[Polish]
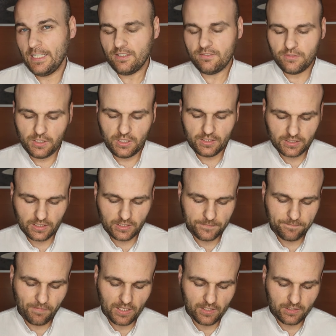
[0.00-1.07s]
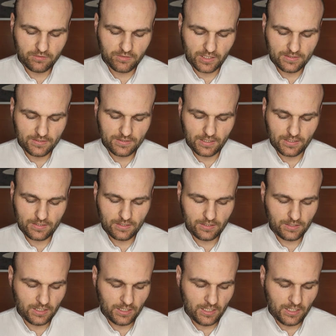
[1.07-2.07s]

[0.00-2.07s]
wynik tej rywalizacji.